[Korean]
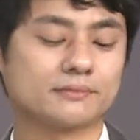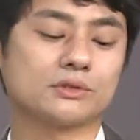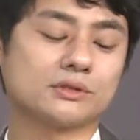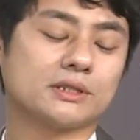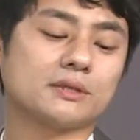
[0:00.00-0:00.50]

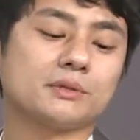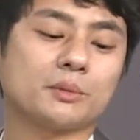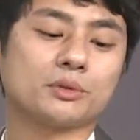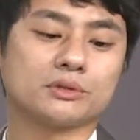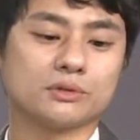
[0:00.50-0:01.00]
사장님 딱
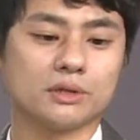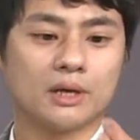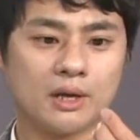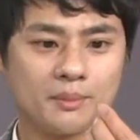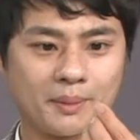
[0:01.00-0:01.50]
보시더니
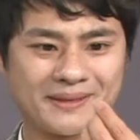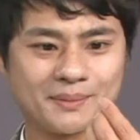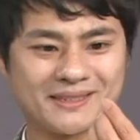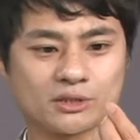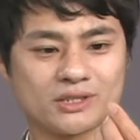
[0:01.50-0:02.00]
뭐
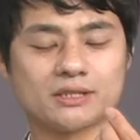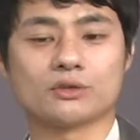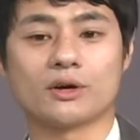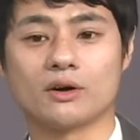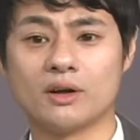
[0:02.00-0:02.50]
바들바들 떠시는
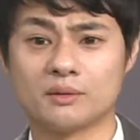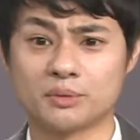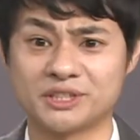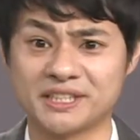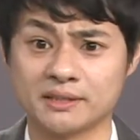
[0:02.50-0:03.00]
거예요.
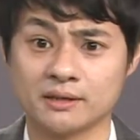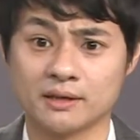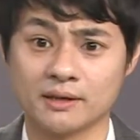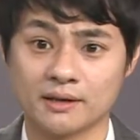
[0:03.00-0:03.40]
뭐지?